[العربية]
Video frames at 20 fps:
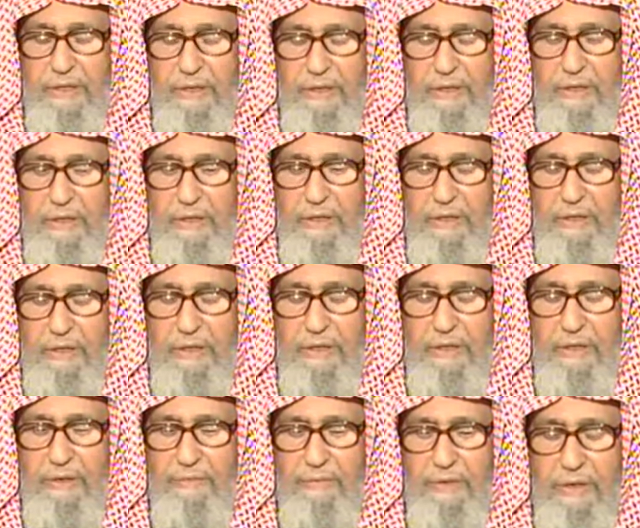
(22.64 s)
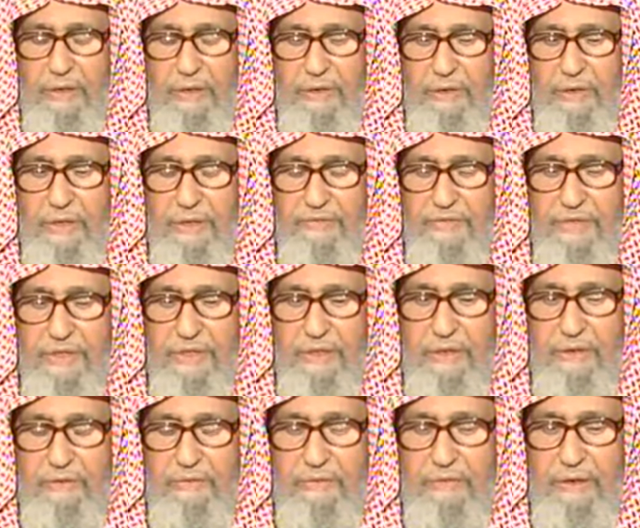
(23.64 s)
على هذا هذا مرض
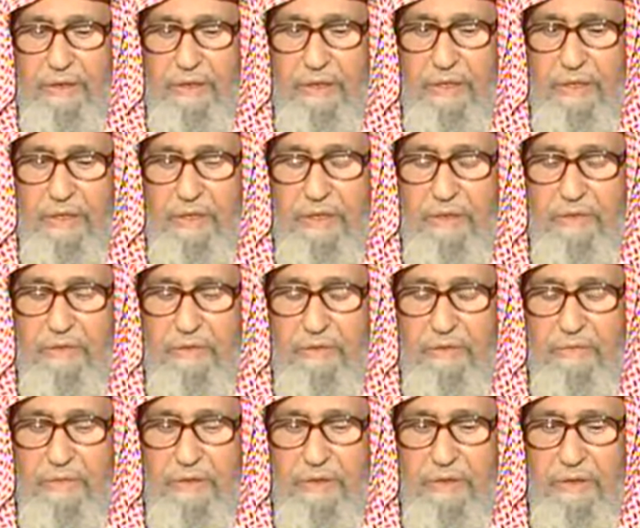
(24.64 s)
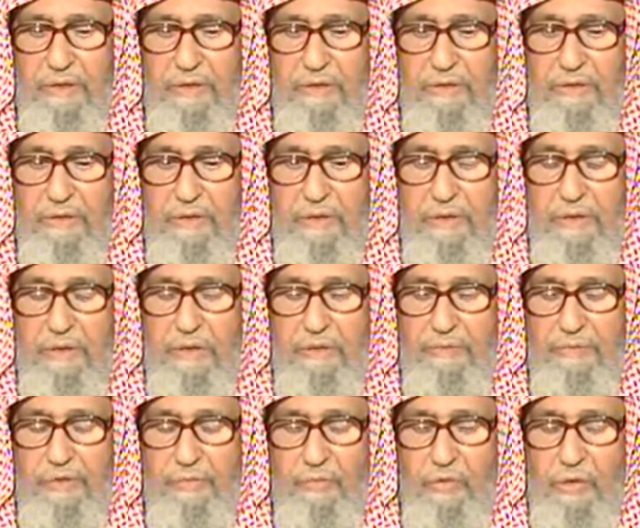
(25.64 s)
نفسي فعليك ب
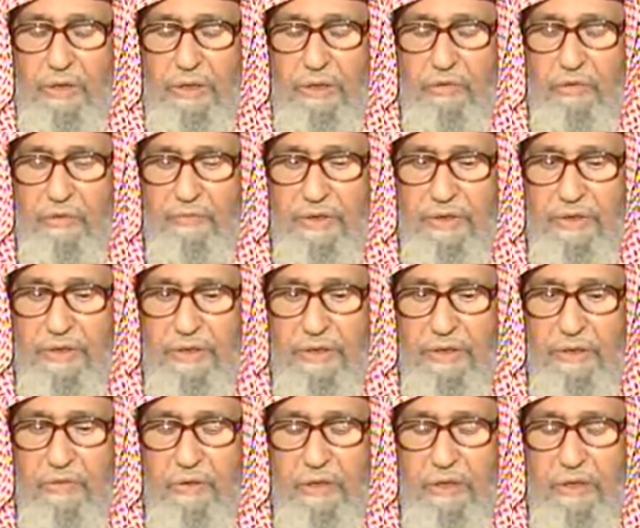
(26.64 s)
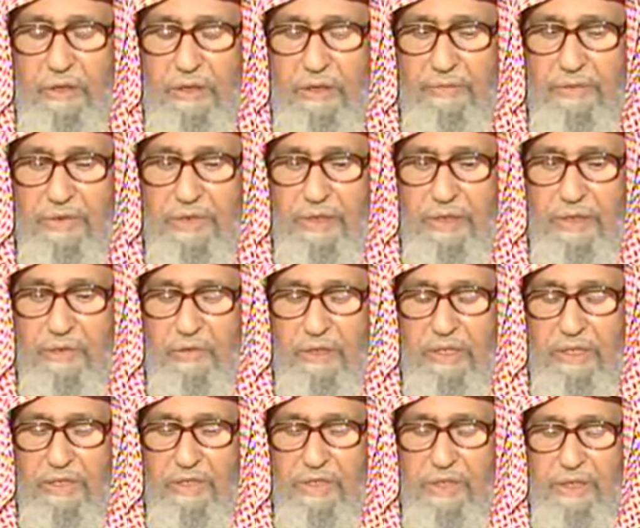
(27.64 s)
بمقاومته واقرب شيء
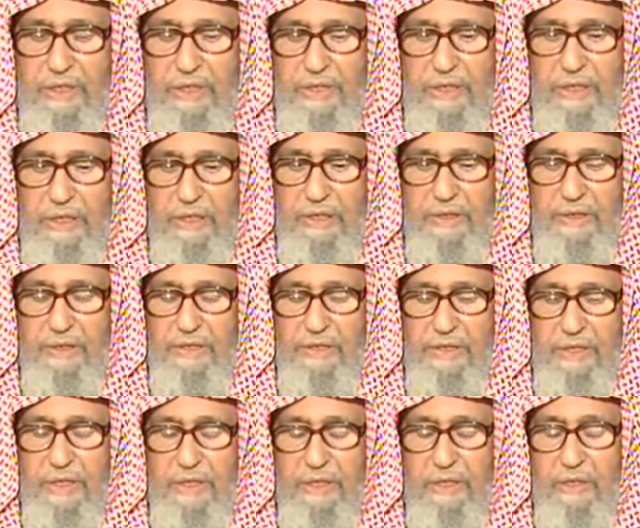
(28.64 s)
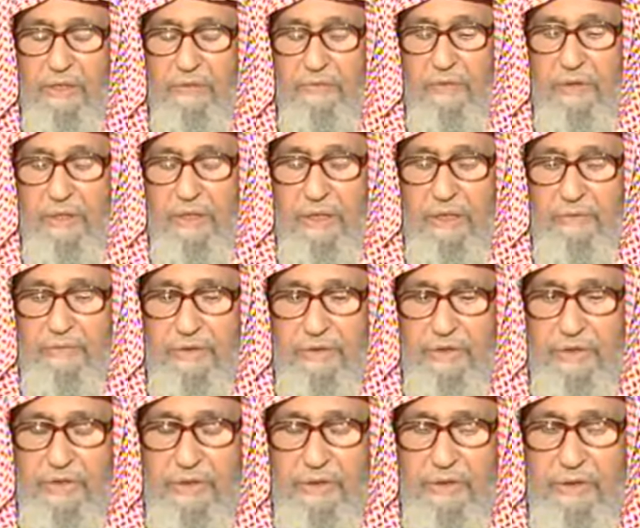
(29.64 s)
وايسر شيء ان تستعيذ بالله من
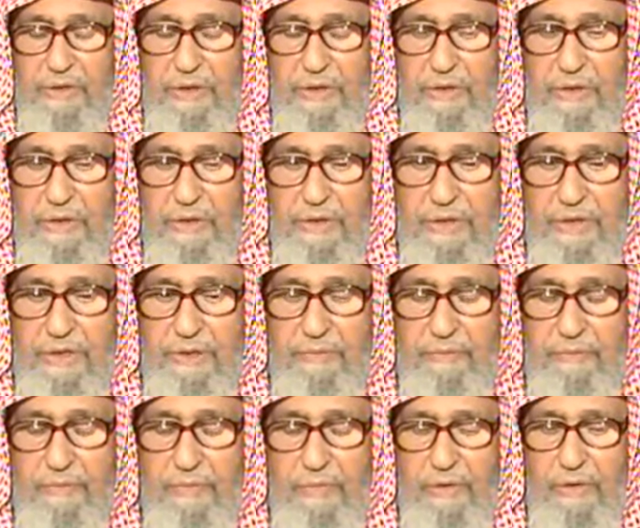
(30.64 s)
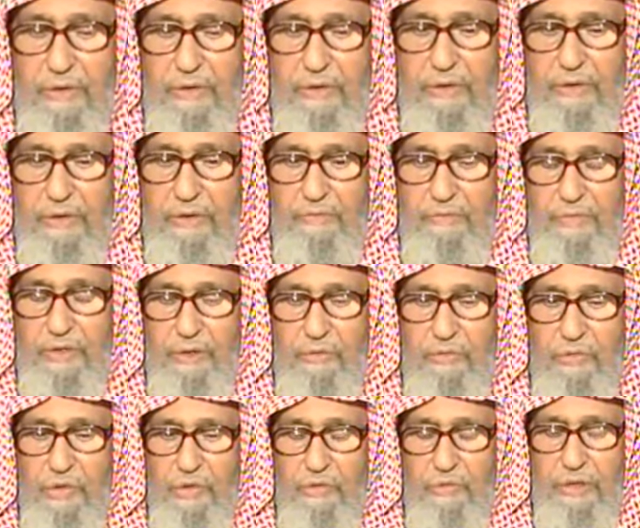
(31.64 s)
الشيطان الرجيم من
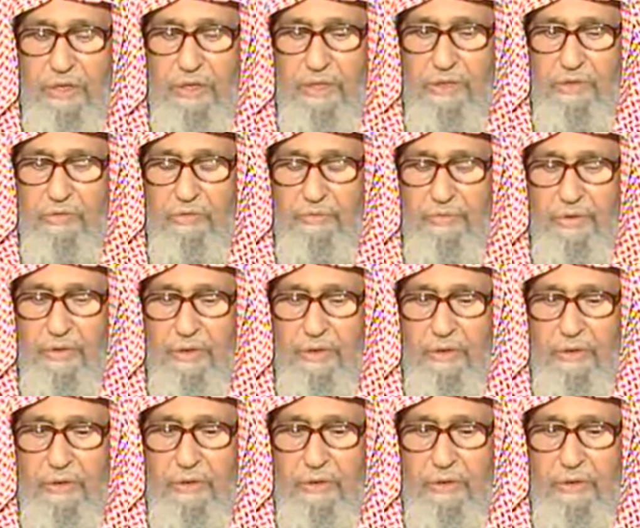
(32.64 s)
الوسواس ومن